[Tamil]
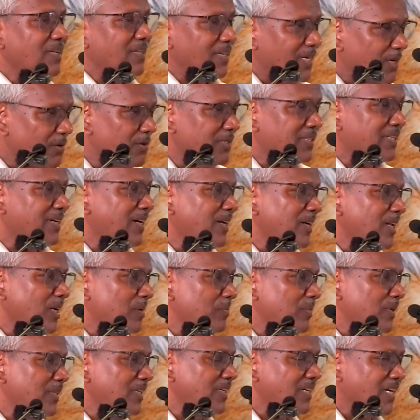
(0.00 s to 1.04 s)
இருபத்தி ரெண்டு
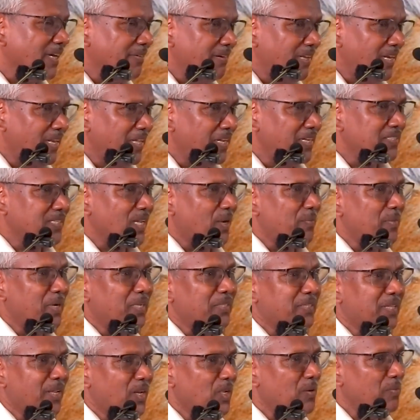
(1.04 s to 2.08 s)
என்பது கவி லிங்கிசாமிக்கு
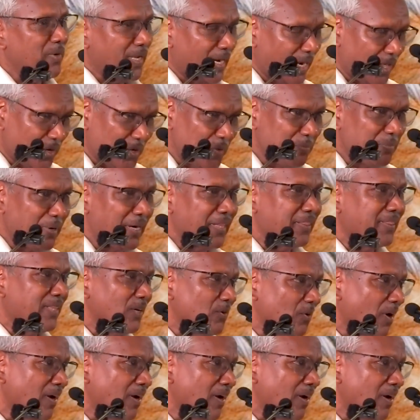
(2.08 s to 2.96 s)
தெரியும் எனக்கும் பிடித்த